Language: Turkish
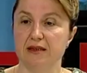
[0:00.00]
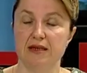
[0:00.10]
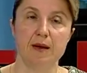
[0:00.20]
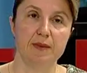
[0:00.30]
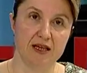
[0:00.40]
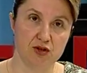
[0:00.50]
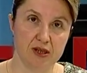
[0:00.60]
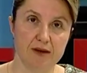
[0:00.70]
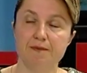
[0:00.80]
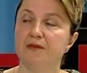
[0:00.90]

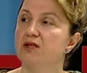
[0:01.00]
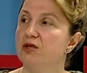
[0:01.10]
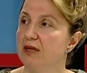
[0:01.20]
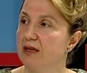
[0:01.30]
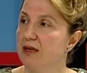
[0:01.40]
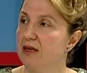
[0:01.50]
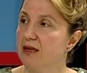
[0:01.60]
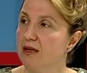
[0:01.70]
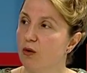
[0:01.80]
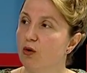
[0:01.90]
diyebileceğim e,
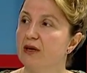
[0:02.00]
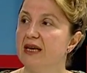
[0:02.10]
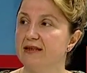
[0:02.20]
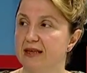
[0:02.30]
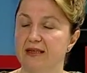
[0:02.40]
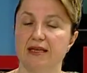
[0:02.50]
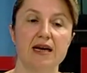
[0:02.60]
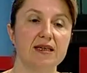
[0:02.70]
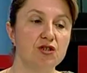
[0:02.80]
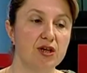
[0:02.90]
OGTT
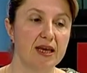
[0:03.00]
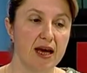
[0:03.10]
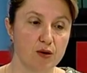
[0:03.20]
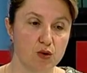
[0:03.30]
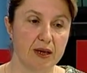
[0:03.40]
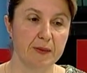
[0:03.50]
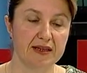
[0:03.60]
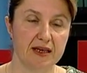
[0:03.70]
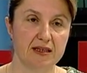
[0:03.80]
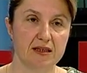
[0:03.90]
yani şeker yükleme
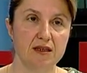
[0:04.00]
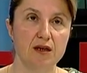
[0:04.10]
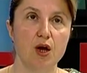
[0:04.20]
testidir.